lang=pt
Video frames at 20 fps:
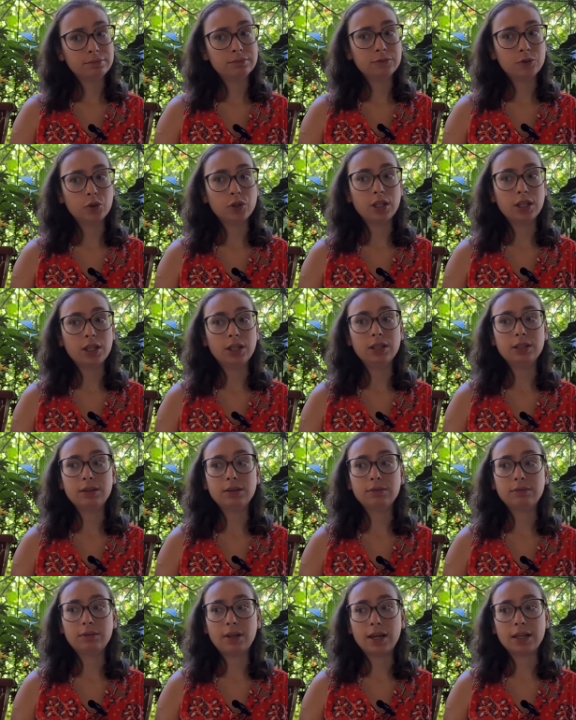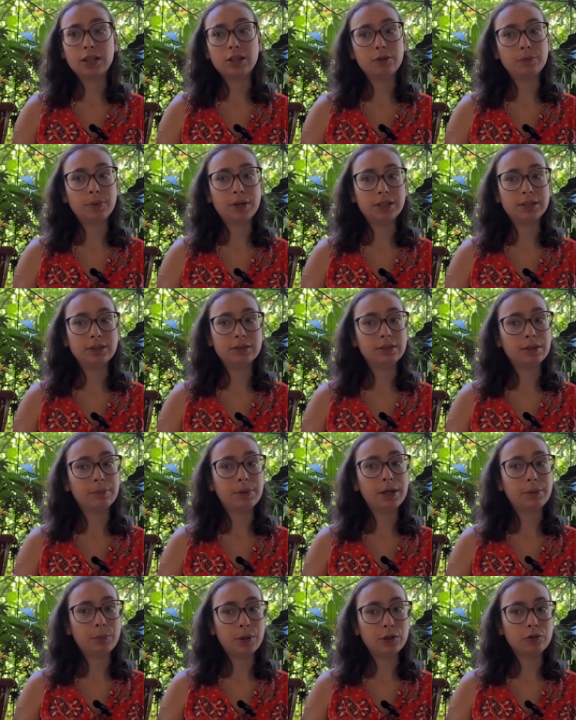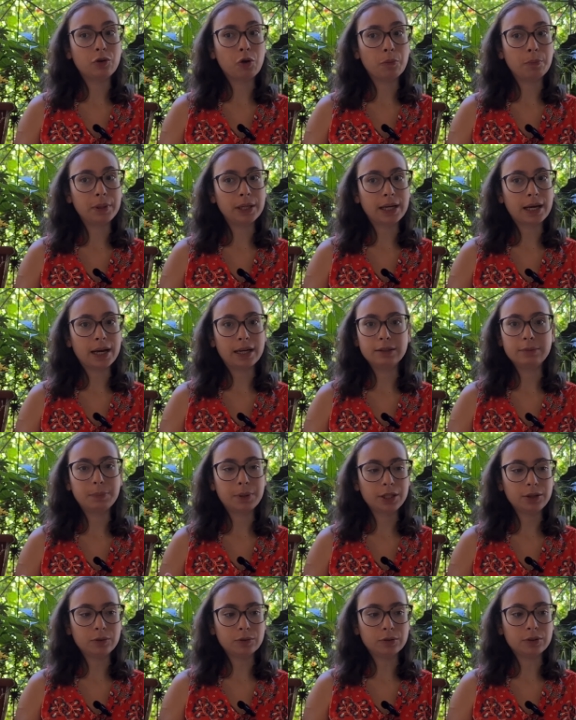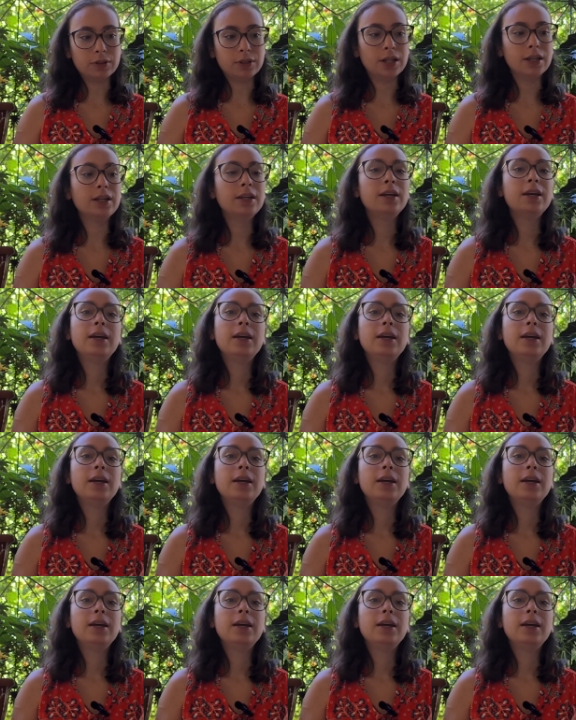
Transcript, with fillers: O que aqui no Brasil também é meio complicado para tudo, né?